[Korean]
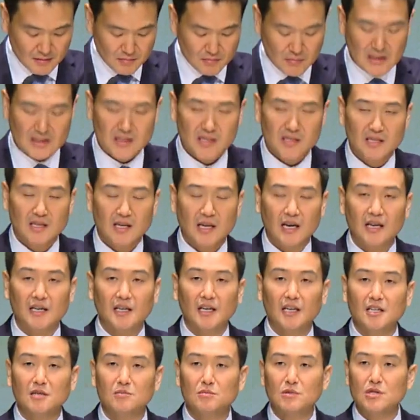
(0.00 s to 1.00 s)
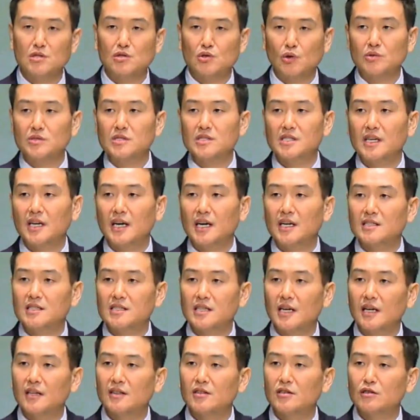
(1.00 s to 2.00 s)
마치 하나님을
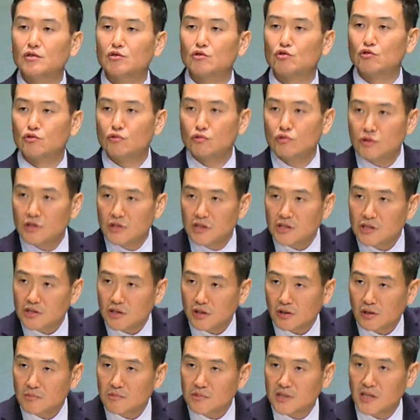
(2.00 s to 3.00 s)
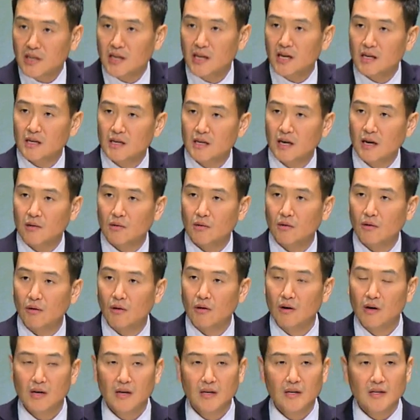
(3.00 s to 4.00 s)
존재하지 않는 죽은 신처럼 생각을
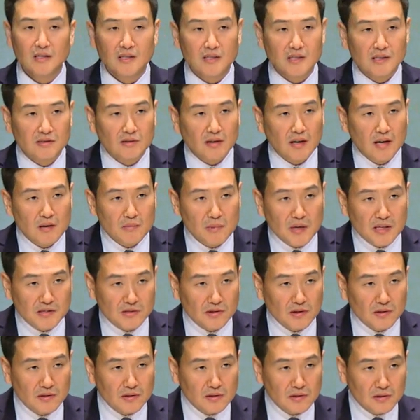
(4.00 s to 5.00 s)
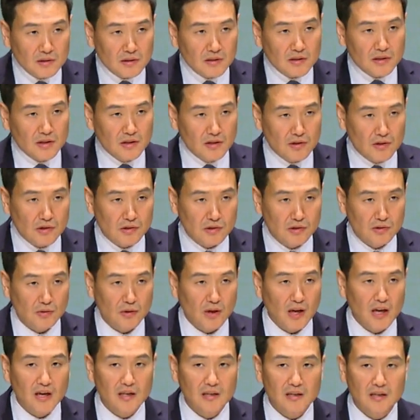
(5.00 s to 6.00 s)
하고 이스라엘 백성들 기억
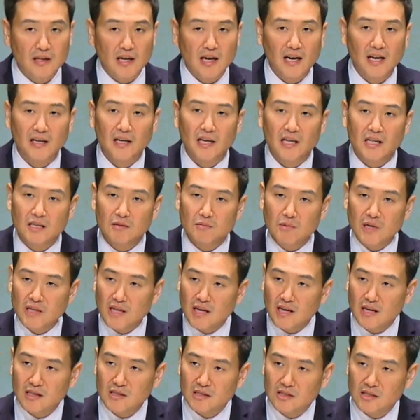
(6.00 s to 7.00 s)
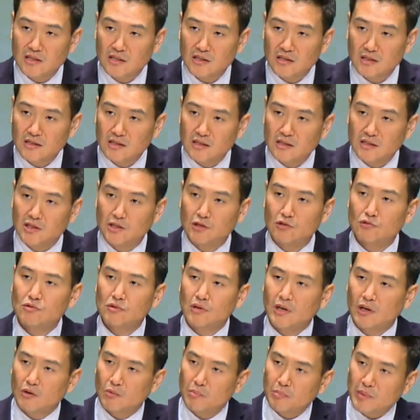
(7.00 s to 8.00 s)
속에 있는 하나님에 대한 지식을
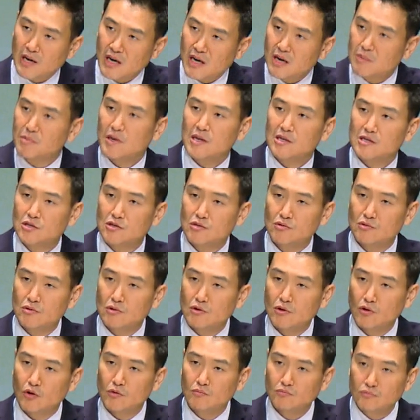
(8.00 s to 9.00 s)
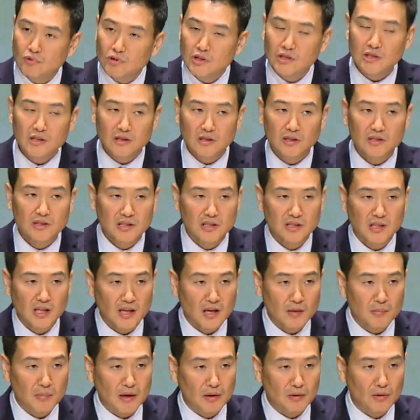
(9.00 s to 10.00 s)
지우개로 팍팍 지우려고 문지르던
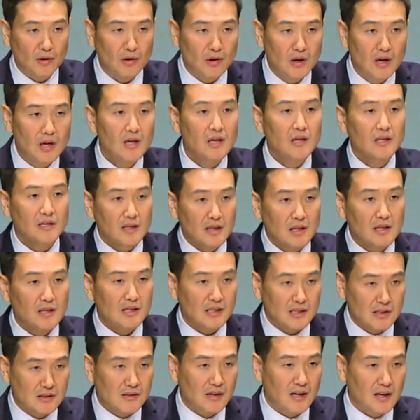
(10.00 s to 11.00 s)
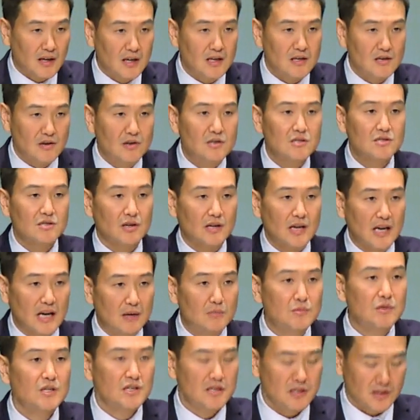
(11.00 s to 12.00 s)
시대가 바로 이 이스라엘 영적
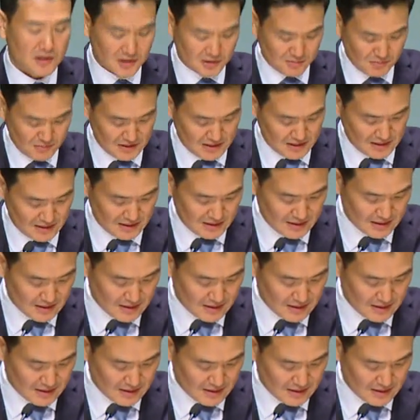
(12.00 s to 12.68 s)
암흑기였습니다.